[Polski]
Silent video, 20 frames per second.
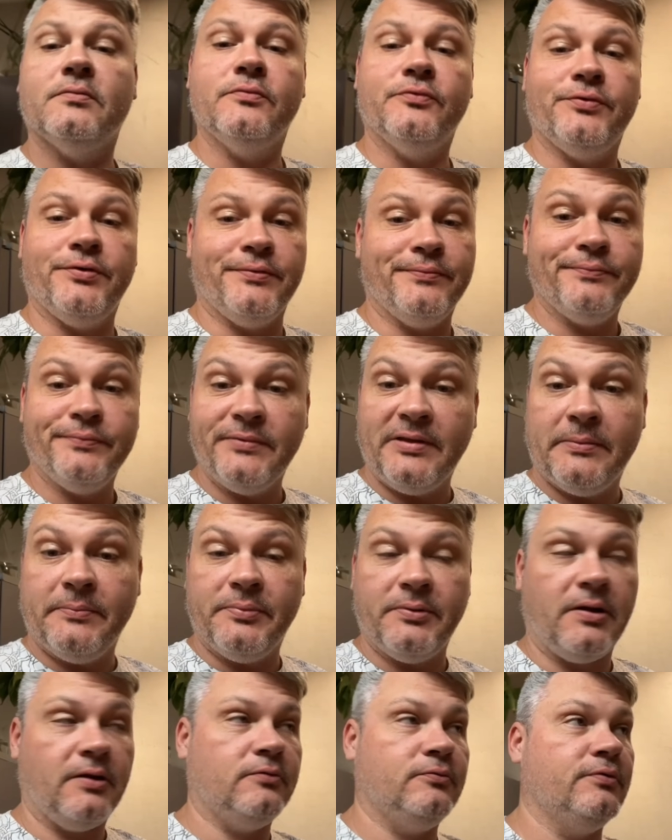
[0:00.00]
mówię
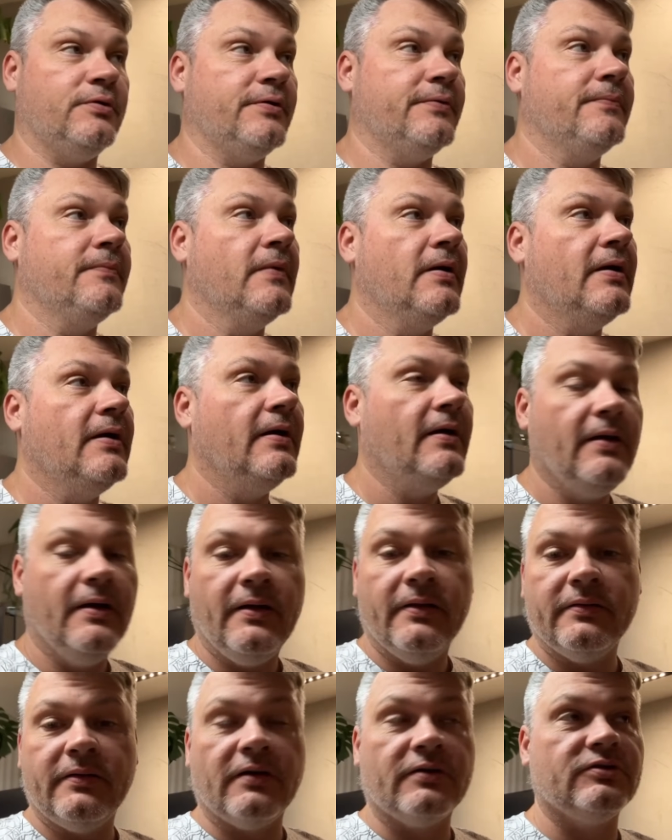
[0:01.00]
temperatury.
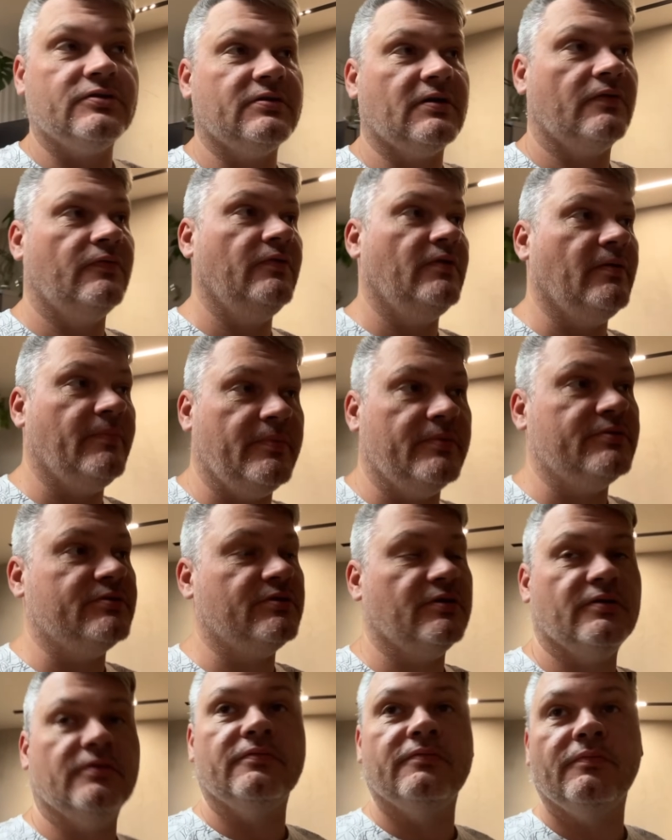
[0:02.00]
Także za chwilę
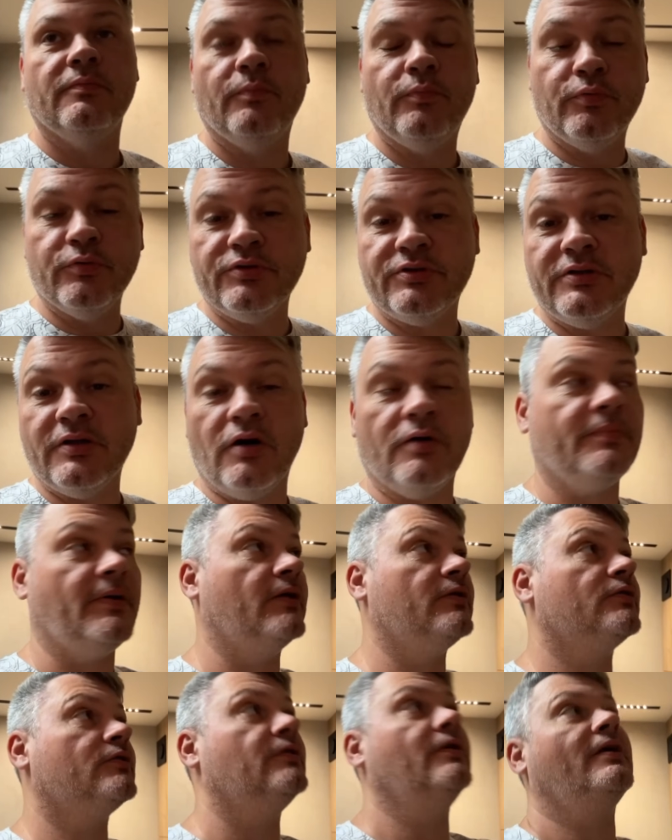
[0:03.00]
będzie późno
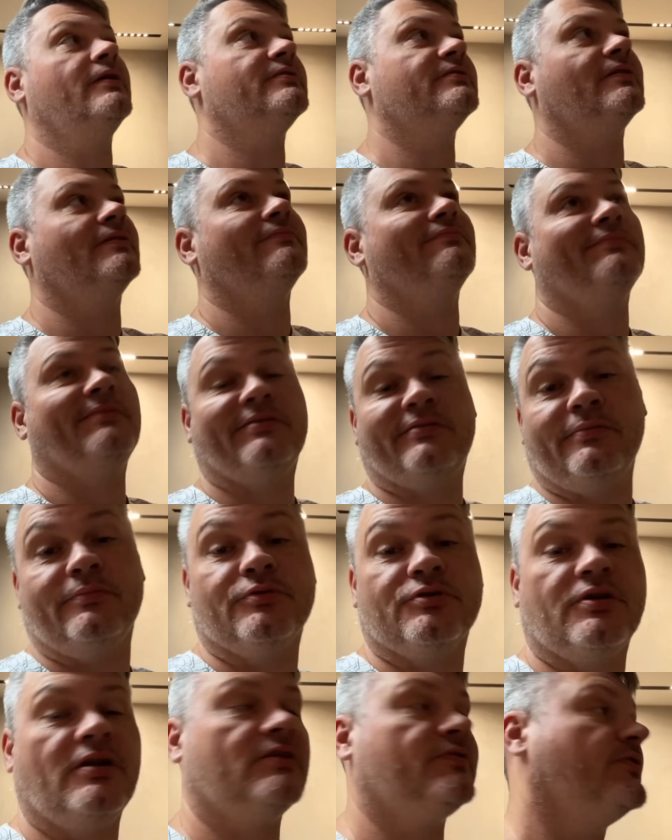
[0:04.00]
obiad, kolacja. Tak to
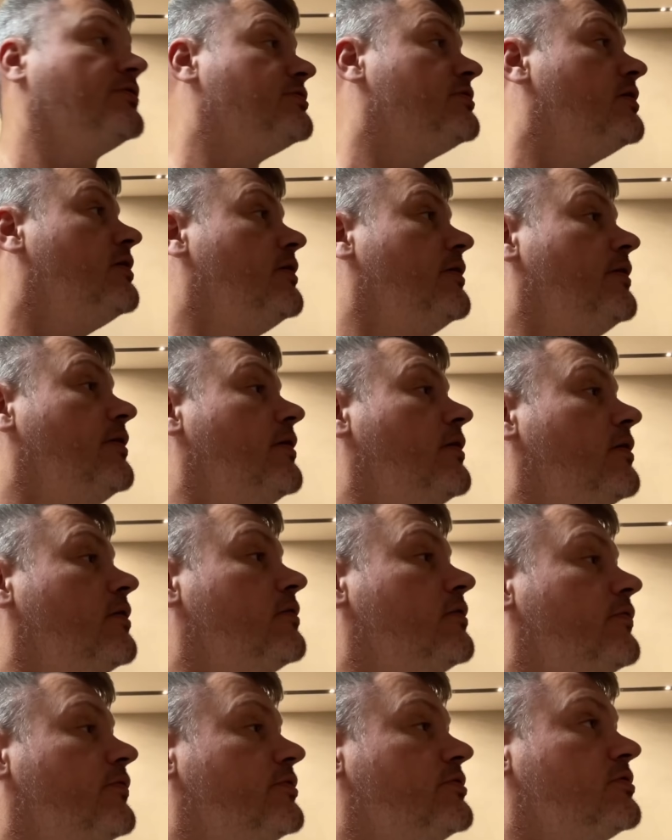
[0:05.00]
można nazwać.
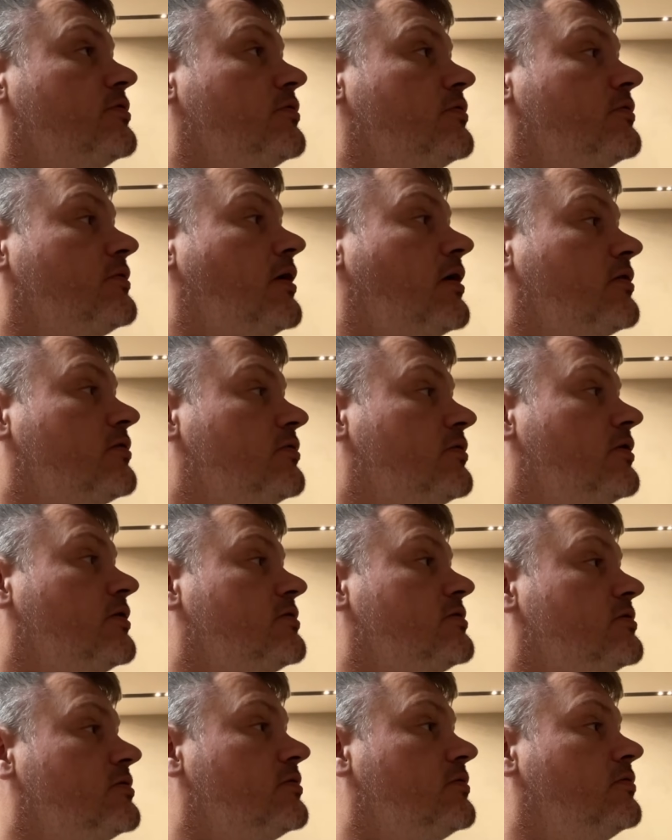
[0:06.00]
No wiecie, no tak to
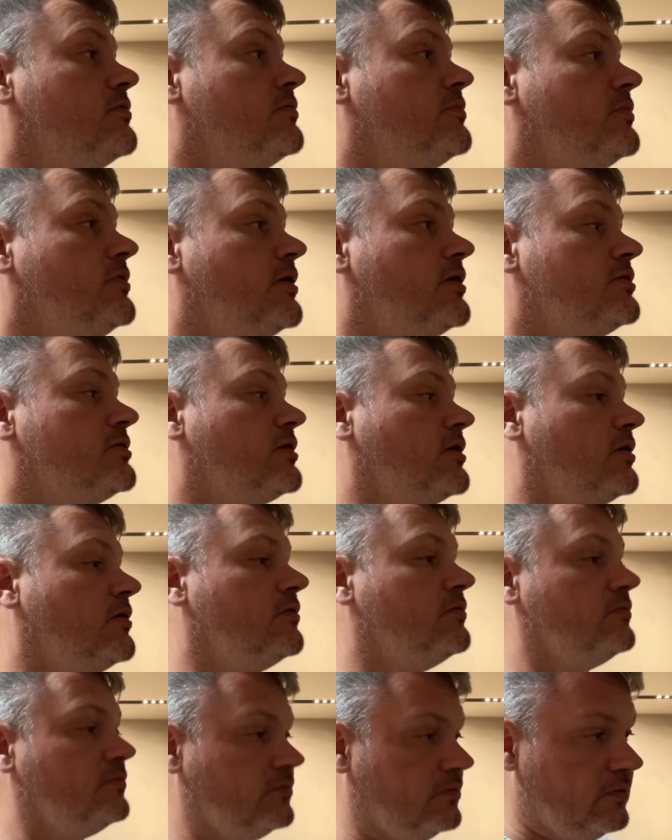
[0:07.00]
jest. Mijaśka,
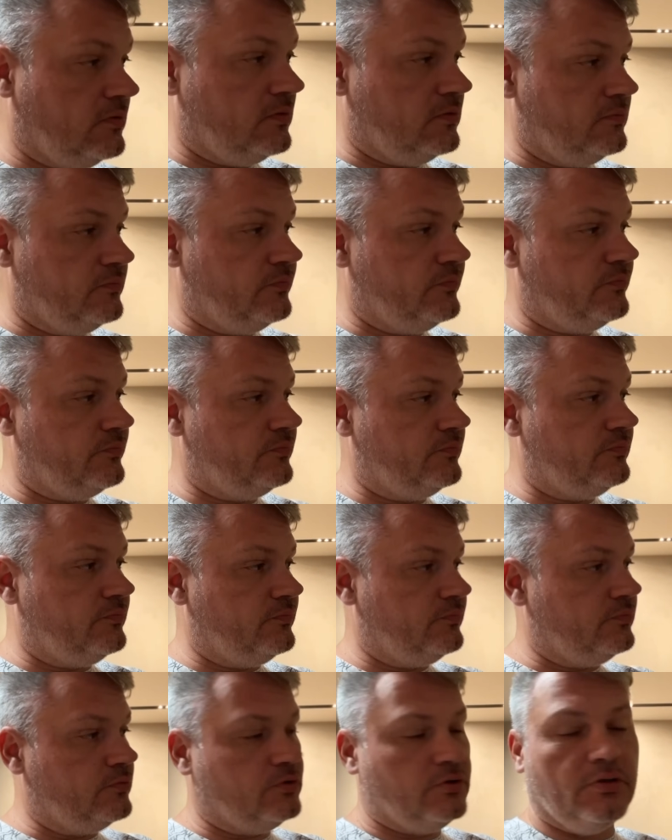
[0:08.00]
no
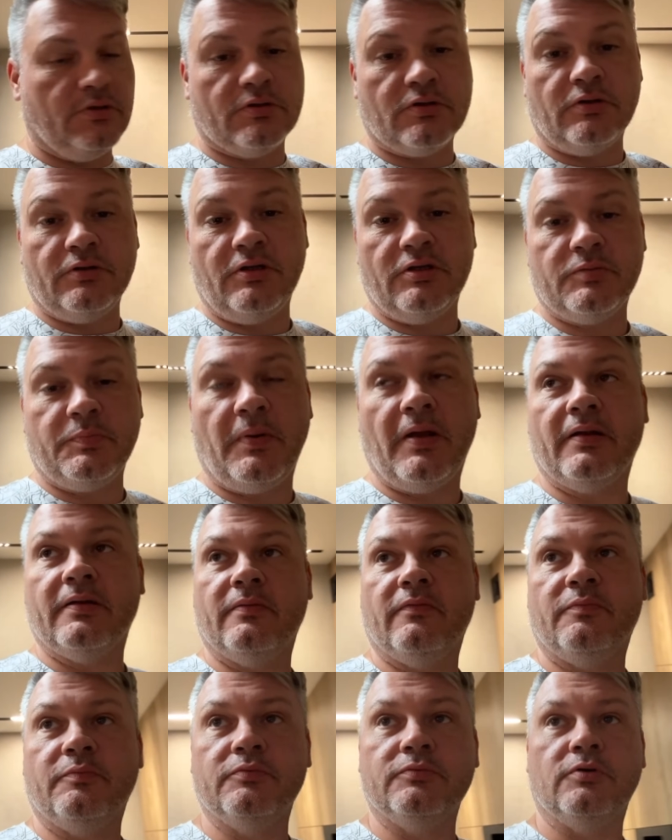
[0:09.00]
wrócić zgodnie z planem
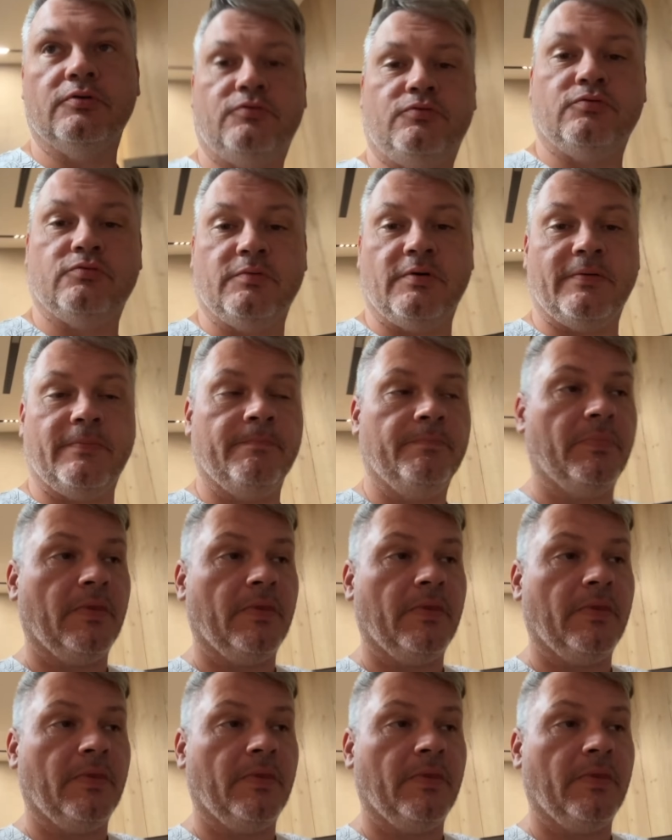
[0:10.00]
o pół do siódmej.